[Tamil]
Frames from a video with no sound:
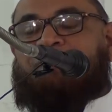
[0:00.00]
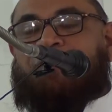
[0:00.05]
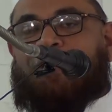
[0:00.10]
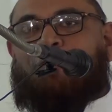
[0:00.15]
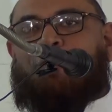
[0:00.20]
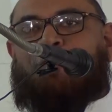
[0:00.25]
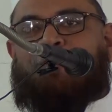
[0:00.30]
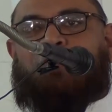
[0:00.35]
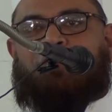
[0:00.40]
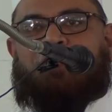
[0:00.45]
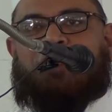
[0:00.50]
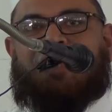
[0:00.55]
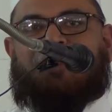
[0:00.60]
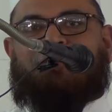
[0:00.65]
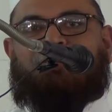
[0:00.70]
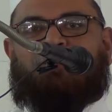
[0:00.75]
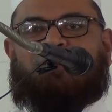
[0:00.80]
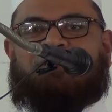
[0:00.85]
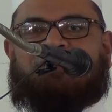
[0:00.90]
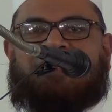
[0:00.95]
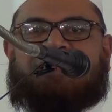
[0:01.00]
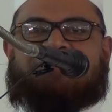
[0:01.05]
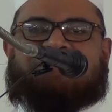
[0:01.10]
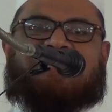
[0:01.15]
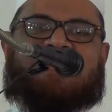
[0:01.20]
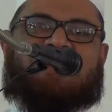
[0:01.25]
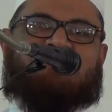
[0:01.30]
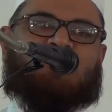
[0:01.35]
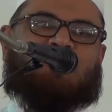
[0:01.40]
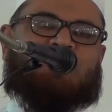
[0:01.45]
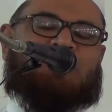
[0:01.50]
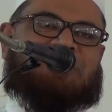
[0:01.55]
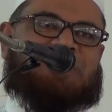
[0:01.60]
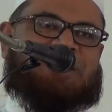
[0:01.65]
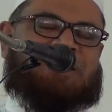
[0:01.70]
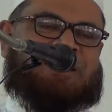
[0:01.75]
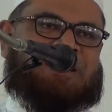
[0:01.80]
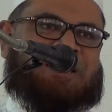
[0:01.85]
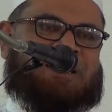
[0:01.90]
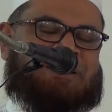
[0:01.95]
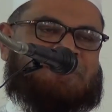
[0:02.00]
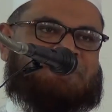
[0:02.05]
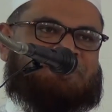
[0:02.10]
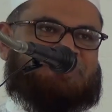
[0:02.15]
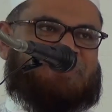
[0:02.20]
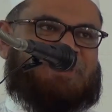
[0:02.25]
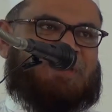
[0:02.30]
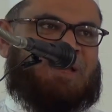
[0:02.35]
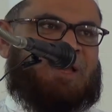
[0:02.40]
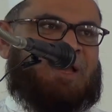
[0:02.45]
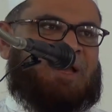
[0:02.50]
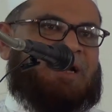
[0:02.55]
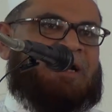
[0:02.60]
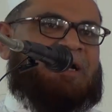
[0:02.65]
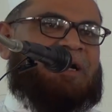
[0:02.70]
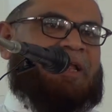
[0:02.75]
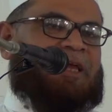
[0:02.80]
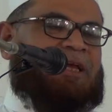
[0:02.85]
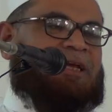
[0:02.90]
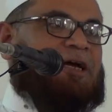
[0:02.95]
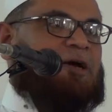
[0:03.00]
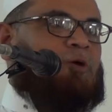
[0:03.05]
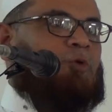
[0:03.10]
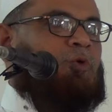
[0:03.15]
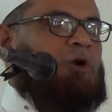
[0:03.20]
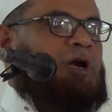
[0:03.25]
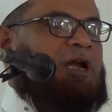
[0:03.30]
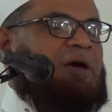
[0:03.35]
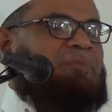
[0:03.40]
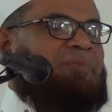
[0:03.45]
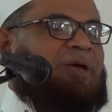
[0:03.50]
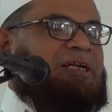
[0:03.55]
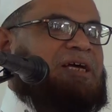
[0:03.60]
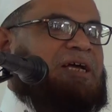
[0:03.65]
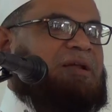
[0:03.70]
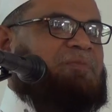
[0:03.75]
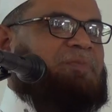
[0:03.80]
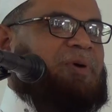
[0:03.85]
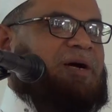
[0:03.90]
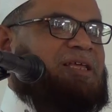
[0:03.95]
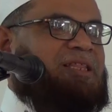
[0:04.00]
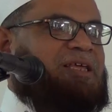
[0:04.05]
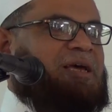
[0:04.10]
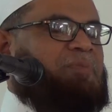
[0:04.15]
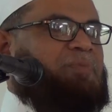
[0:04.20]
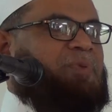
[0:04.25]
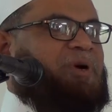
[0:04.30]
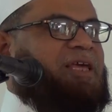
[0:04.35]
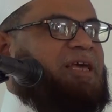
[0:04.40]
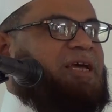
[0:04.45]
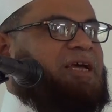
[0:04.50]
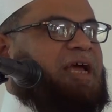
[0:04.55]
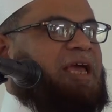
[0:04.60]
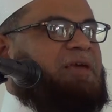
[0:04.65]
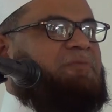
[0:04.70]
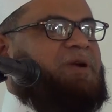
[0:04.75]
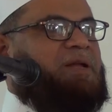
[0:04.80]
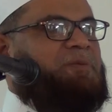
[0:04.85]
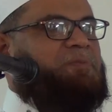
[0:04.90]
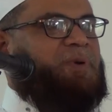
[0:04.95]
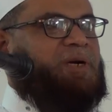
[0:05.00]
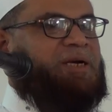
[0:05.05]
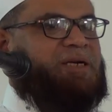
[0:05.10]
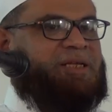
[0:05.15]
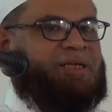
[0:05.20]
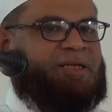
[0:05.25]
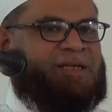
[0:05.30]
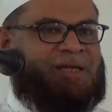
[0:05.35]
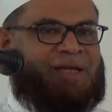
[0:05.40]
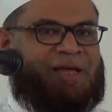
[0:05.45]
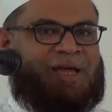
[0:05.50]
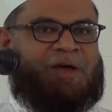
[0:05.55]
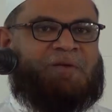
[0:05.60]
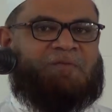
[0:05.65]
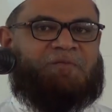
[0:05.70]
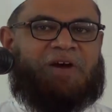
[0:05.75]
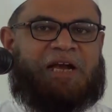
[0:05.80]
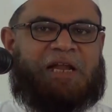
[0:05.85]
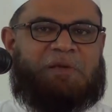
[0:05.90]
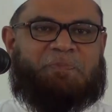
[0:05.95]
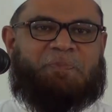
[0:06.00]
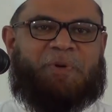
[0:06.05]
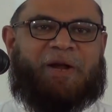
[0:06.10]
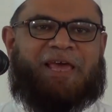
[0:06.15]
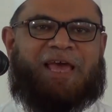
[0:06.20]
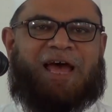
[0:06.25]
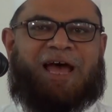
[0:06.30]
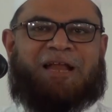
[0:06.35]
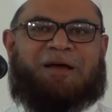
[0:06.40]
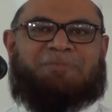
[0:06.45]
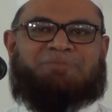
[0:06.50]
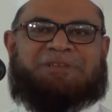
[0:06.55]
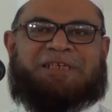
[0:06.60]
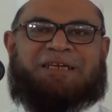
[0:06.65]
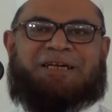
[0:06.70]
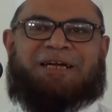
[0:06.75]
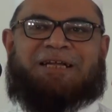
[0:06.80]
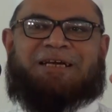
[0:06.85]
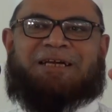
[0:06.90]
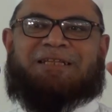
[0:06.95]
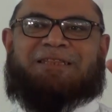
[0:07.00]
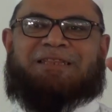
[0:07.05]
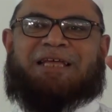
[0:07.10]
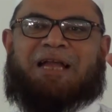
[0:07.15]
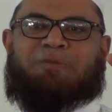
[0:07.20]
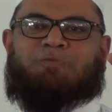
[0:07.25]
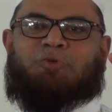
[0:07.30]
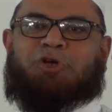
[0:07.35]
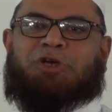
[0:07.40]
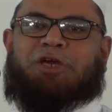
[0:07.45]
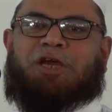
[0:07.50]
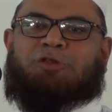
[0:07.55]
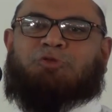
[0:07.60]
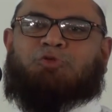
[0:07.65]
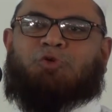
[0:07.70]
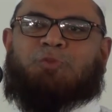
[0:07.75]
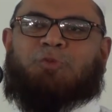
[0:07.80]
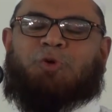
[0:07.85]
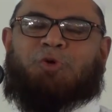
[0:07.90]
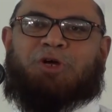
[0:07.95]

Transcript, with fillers: அவ்வளவு முக்கியத்துவத்தை இஸ்லாம் கொடுத்திருக்கிறது இன்றைக்கு உள்ளம் என்கிற பகுதி அப்படியே கைவிடப்பட்டு வெளிப்படையான அம்சங்களுக்கு தான் முக்கியத்துவம்